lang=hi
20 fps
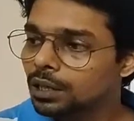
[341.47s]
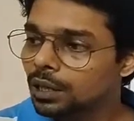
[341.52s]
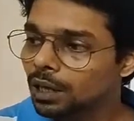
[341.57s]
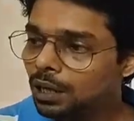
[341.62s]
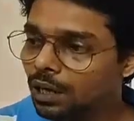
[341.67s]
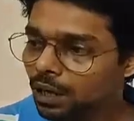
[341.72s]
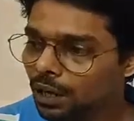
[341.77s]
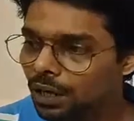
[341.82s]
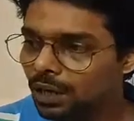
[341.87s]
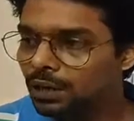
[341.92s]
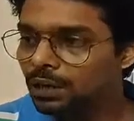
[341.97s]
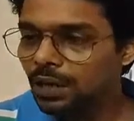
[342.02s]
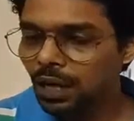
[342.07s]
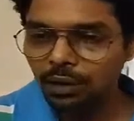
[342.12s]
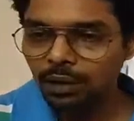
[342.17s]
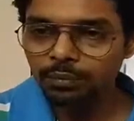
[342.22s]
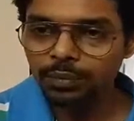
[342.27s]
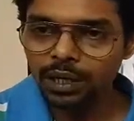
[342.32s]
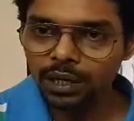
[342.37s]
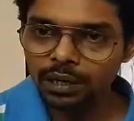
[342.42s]
इतना गलत
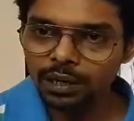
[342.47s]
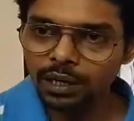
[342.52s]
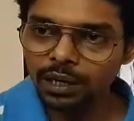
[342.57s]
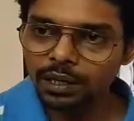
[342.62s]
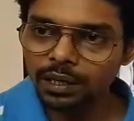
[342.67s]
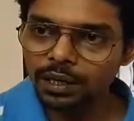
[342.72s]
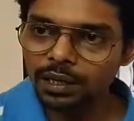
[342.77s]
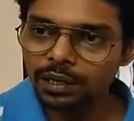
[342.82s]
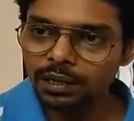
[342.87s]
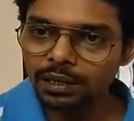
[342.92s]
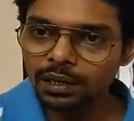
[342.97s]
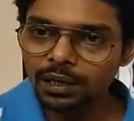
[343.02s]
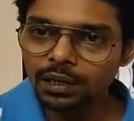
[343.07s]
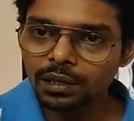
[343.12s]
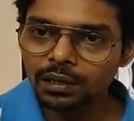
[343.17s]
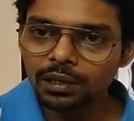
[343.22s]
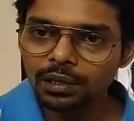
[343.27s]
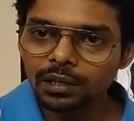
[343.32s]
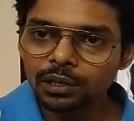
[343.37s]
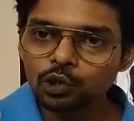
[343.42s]
काम कर रहा है
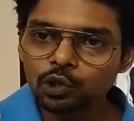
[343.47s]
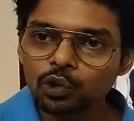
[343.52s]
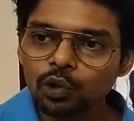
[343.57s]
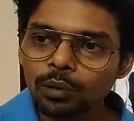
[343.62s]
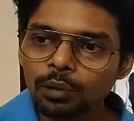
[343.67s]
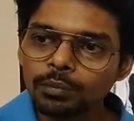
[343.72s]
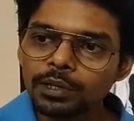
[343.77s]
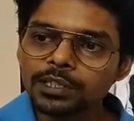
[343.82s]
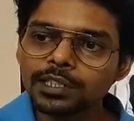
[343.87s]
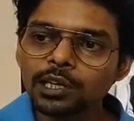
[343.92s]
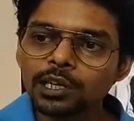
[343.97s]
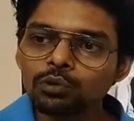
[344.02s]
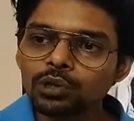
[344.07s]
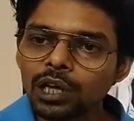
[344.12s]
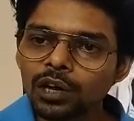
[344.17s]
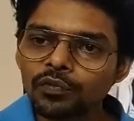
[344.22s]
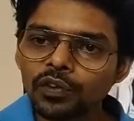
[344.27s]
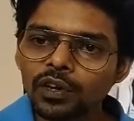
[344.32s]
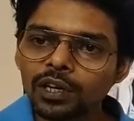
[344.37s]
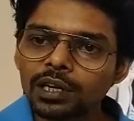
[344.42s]
तो हमें साउथ
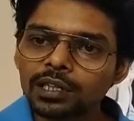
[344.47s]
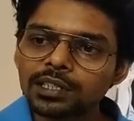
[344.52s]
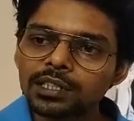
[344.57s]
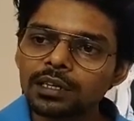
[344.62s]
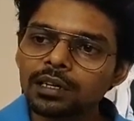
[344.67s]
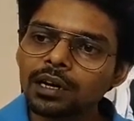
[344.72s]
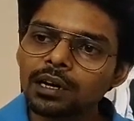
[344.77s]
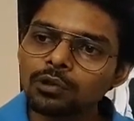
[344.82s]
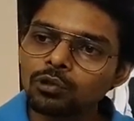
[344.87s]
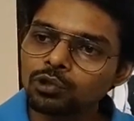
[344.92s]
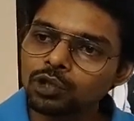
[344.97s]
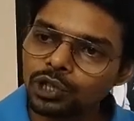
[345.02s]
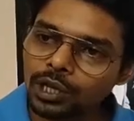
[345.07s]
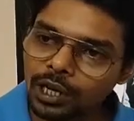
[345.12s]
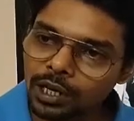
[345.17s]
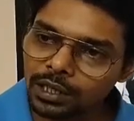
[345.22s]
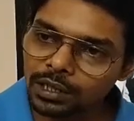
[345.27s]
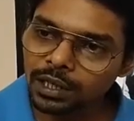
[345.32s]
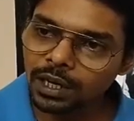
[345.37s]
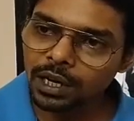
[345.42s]
अफ्रीका से ना कुछ
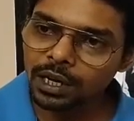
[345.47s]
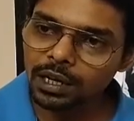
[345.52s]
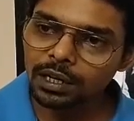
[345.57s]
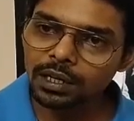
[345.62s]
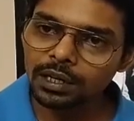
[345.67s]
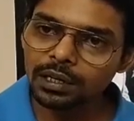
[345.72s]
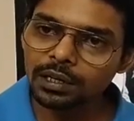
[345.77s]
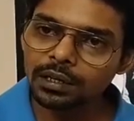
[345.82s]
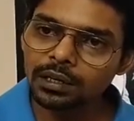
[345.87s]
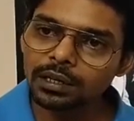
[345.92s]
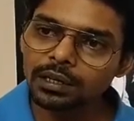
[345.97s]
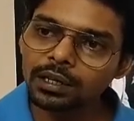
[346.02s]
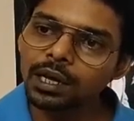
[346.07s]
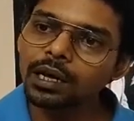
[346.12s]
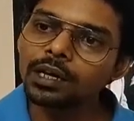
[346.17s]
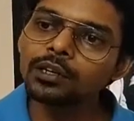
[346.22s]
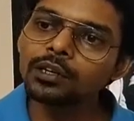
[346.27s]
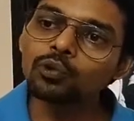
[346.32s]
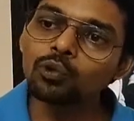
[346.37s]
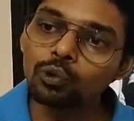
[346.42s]
खरीदना है
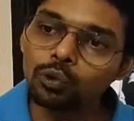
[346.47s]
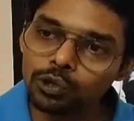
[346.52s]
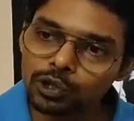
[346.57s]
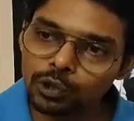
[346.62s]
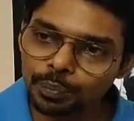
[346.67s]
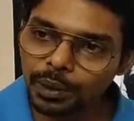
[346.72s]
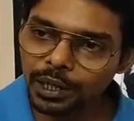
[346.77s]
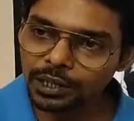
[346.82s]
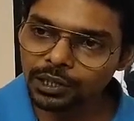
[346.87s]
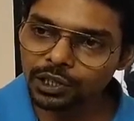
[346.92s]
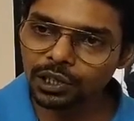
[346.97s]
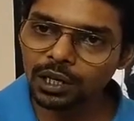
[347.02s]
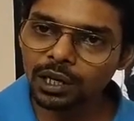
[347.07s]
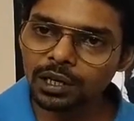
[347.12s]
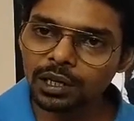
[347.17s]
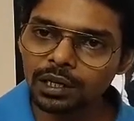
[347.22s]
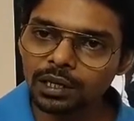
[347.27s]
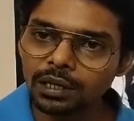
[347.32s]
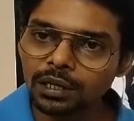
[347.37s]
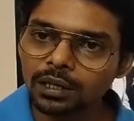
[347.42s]
ना इनको कुछ
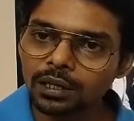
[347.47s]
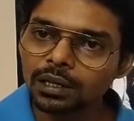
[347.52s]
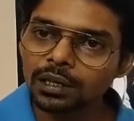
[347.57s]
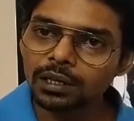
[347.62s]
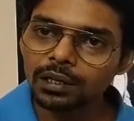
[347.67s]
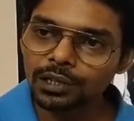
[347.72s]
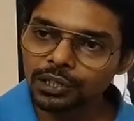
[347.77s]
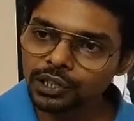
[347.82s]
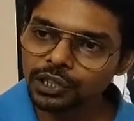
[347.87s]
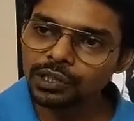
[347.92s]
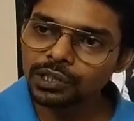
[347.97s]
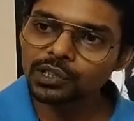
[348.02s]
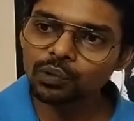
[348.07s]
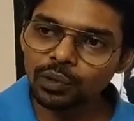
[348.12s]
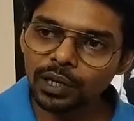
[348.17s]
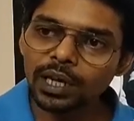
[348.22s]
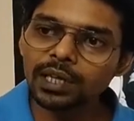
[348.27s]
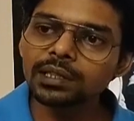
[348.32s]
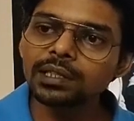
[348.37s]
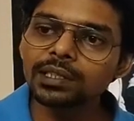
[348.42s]
बेचना है इस चीज
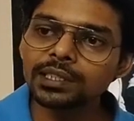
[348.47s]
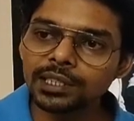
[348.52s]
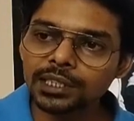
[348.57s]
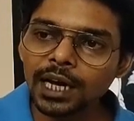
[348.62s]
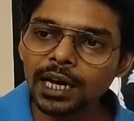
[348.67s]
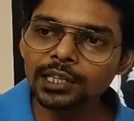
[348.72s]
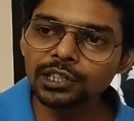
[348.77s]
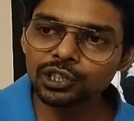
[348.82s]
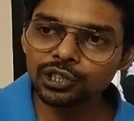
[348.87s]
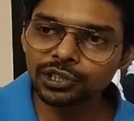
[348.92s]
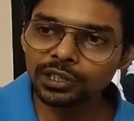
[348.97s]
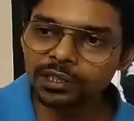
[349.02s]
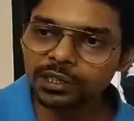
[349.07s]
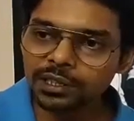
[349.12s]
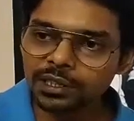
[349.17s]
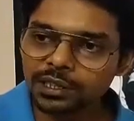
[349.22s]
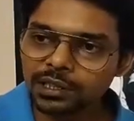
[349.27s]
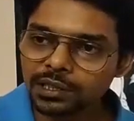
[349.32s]
को कहते हैं सैंक्शन